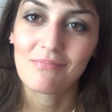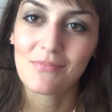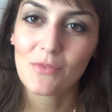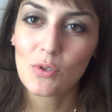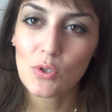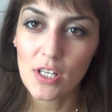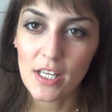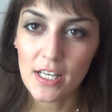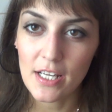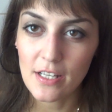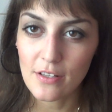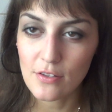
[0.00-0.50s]
Ну,
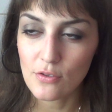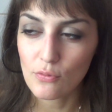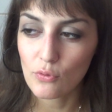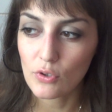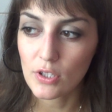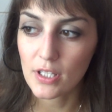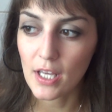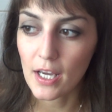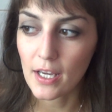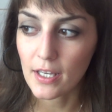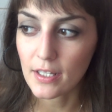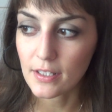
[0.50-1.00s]
скорее всего,
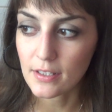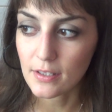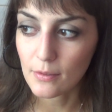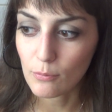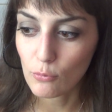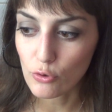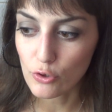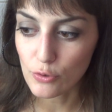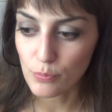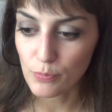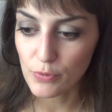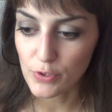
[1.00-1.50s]
да, это
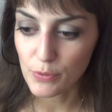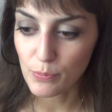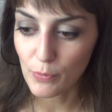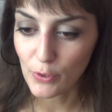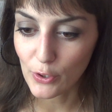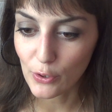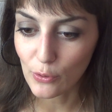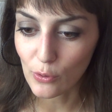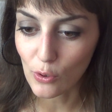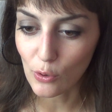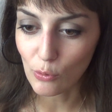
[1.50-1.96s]
может быть мое